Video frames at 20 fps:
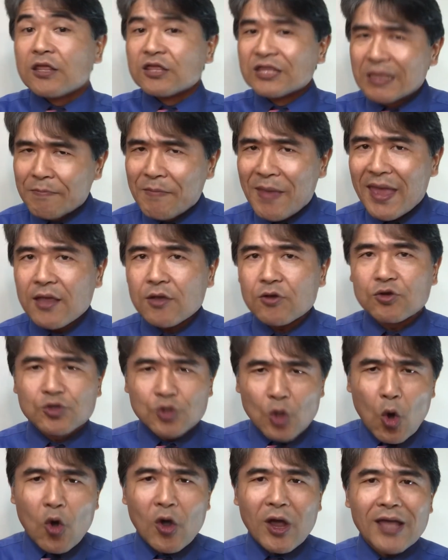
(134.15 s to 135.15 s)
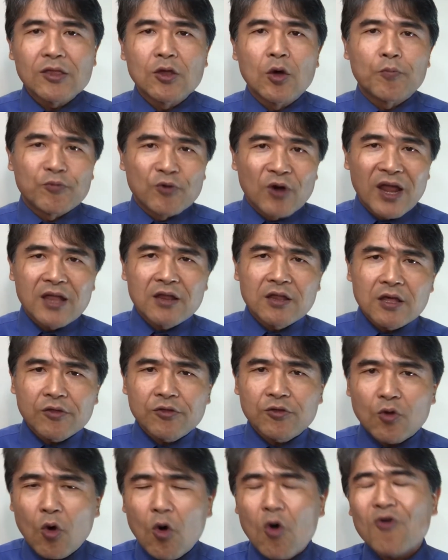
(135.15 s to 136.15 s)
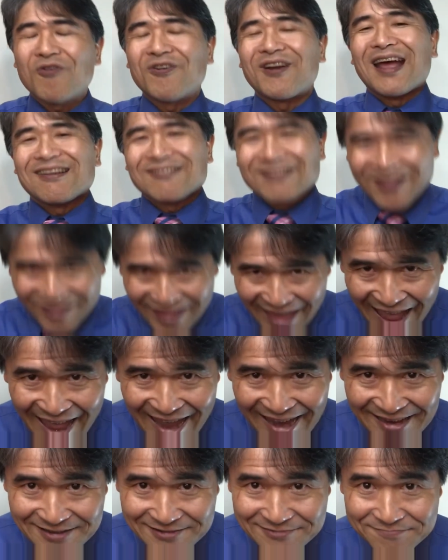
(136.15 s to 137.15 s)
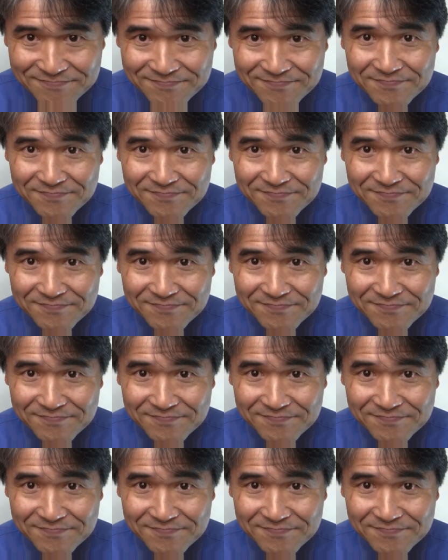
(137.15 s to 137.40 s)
リメイク動画のプレイリストをご覧ください。